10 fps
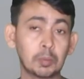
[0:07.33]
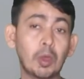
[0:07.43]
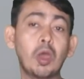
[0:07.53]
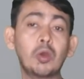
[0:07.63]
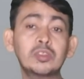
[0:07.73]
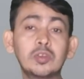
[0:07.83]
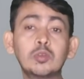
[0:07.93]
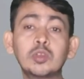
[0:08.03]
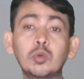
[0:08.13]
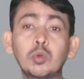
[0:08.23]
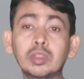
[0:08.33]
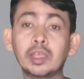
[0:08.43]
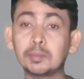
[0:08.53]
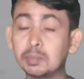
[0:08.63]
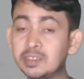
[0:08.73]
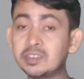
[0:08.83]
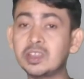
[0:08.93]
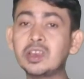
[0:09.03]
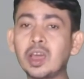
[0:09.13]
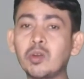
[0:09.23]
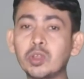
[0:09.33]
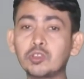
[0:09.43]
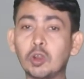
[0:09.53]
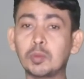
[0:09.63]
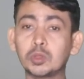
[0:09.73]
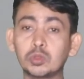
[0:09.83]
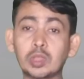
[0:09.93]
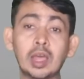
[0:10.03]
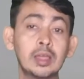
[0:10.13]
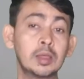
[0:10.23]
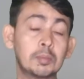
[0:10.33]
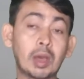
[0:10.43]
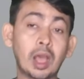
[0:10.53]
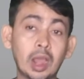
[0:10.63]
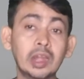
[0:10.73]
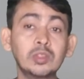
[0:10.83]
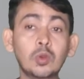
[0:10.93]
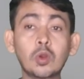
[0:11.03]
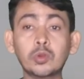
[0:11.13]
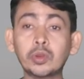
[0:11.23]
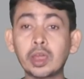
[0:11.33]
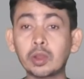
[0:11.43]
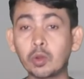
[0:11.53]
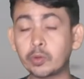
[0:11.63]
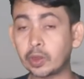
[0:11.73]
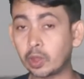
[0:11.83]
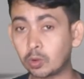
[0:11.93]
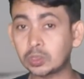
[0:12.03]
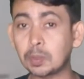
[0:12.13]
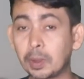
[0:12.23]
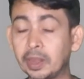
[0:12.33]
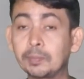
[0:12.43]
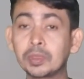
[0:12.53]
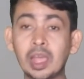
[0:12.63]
বলা হয়েছিল যে কুয়েতে বৃষ্টির কারণে জলাবদ্ধতা বা গাড়ি দুর্ঘটনার ঘটনা ঘটতে পারে